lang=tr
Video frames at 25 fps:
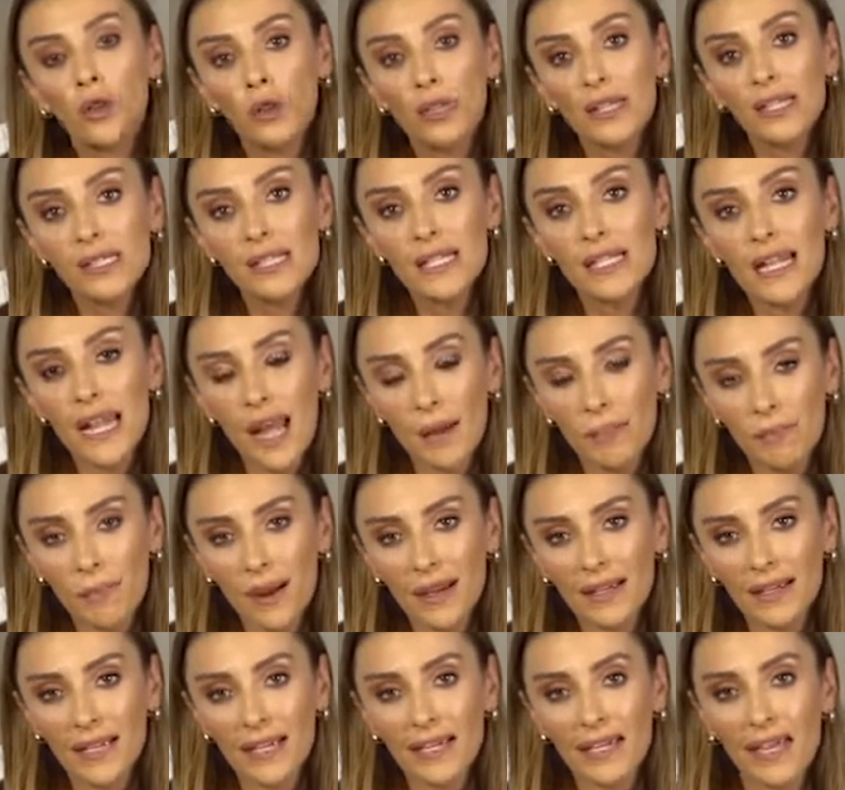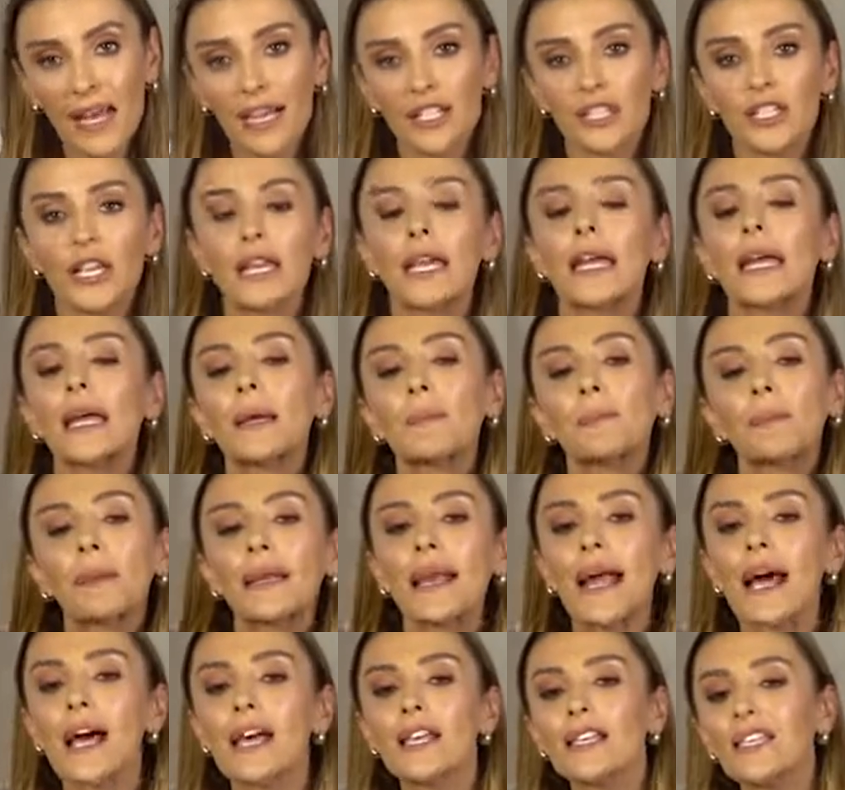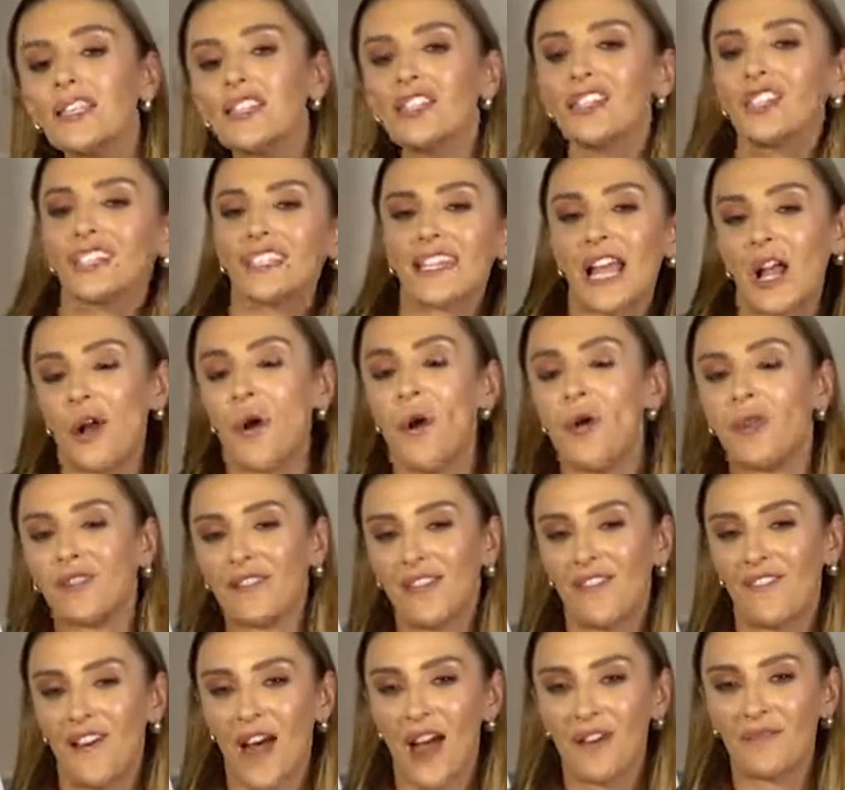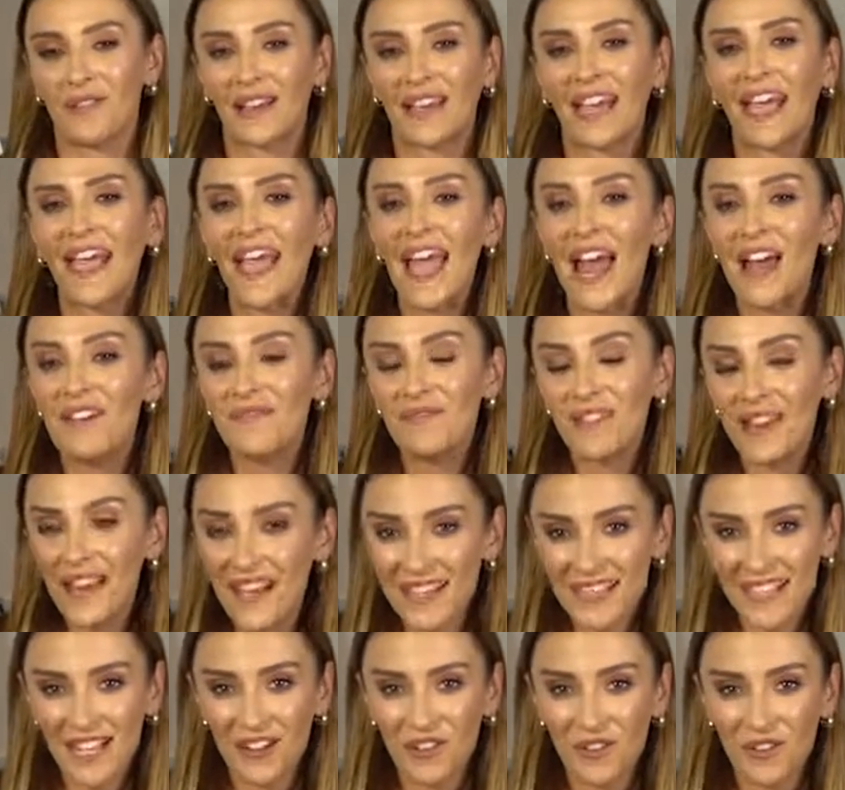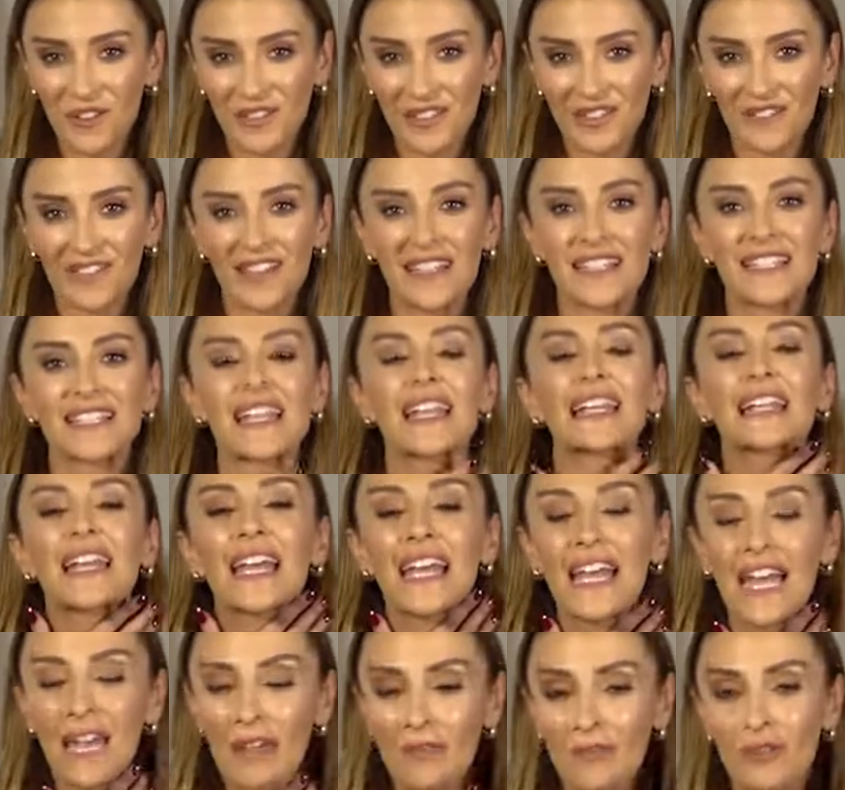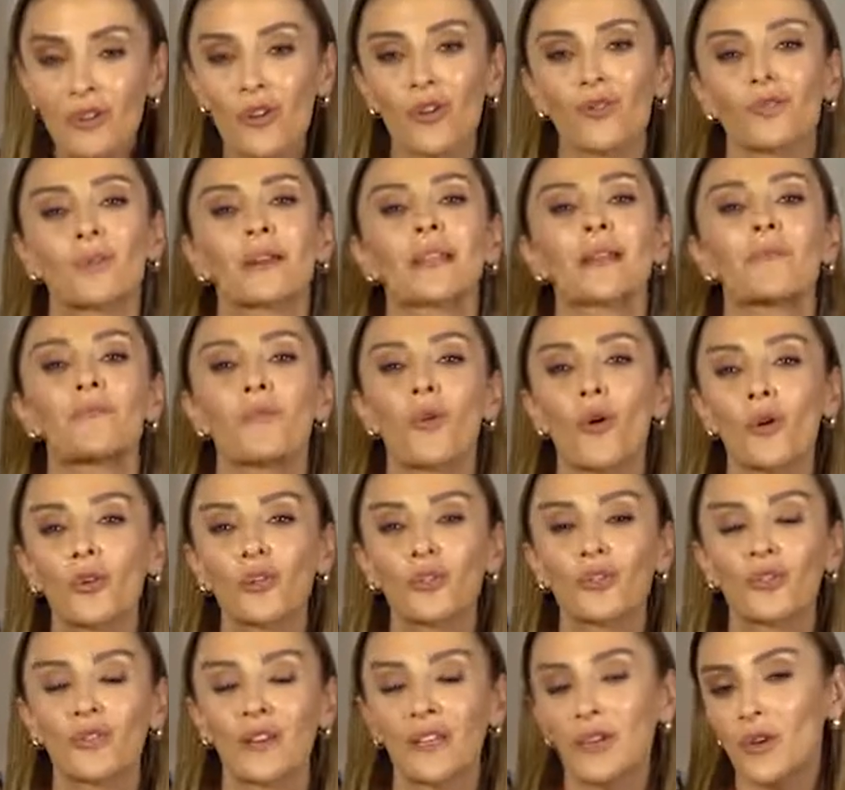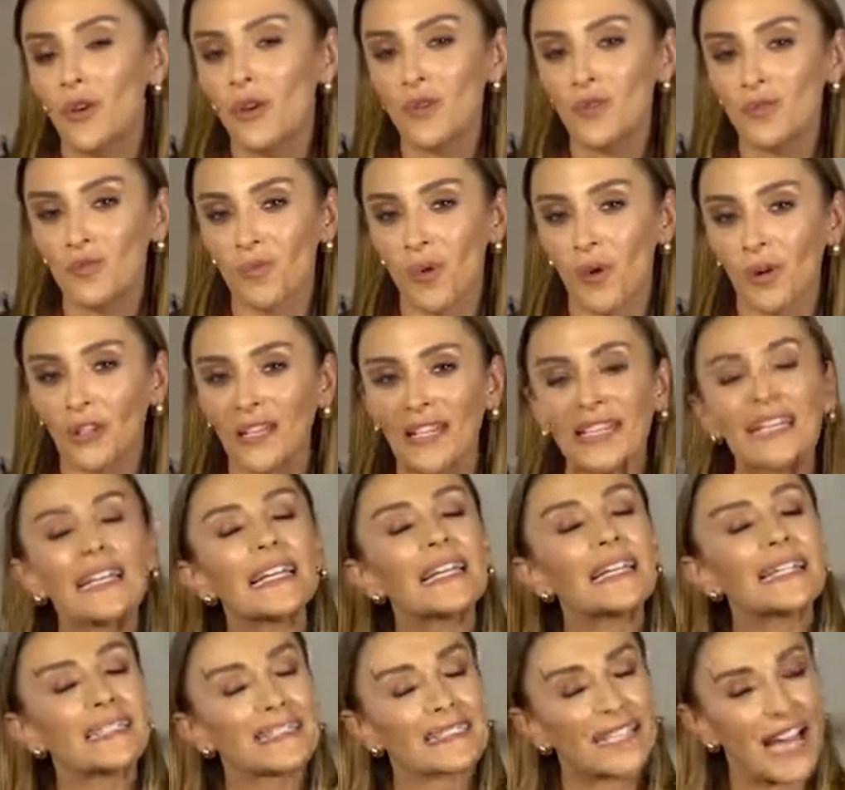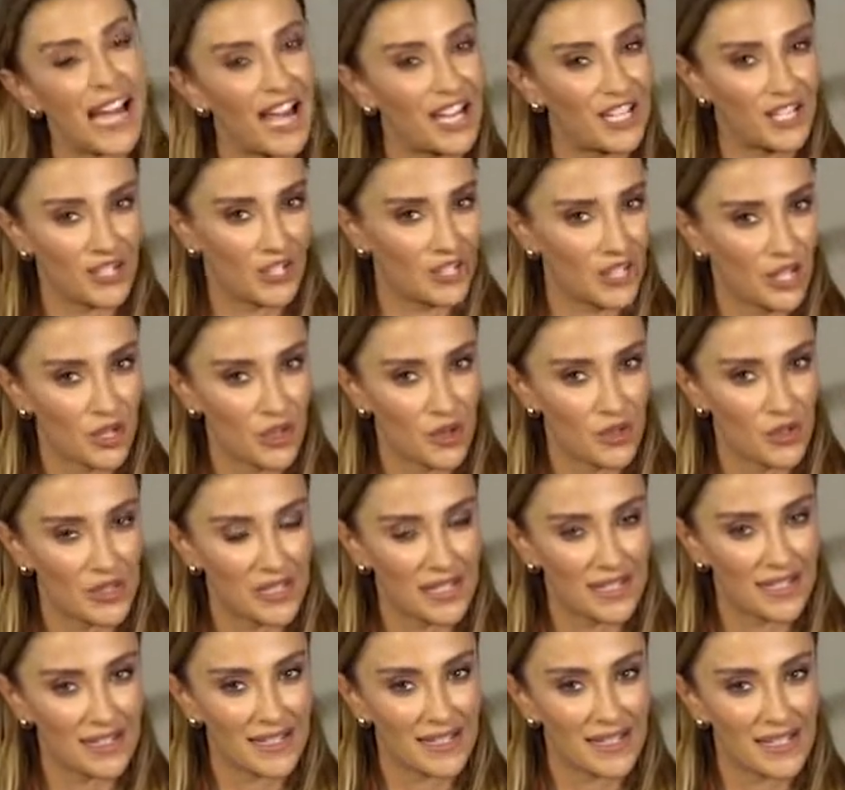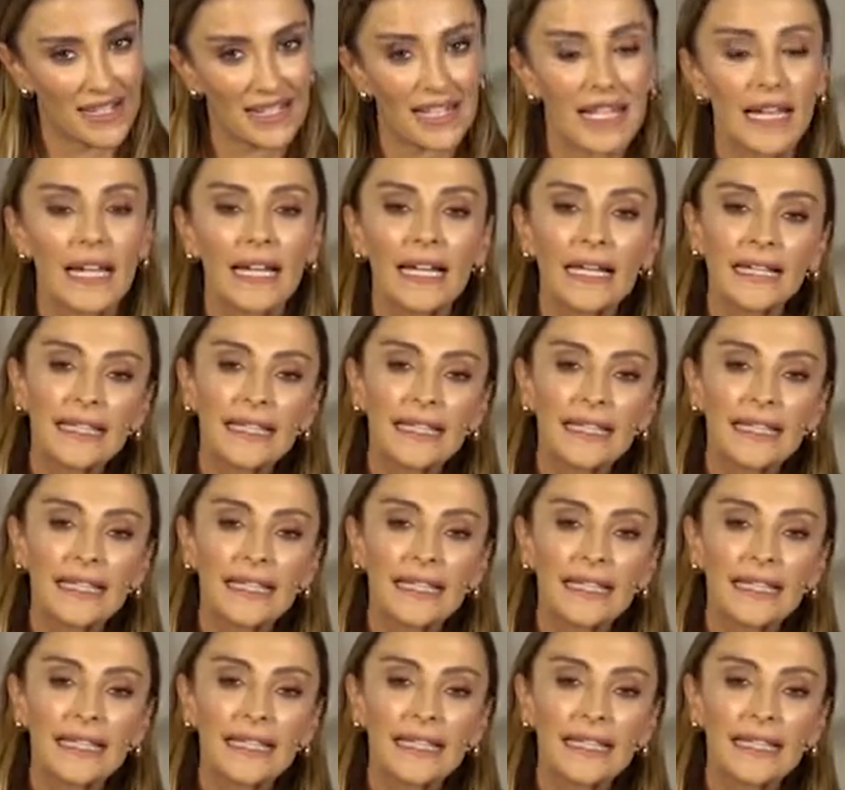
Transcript: Dolayısıyla yapman gereken şey birazcık dekolte vermek. Eğer biraz dekolte verirsen emin ol bana boynunu ve göğüs bölgeni daha ince gösterirsin.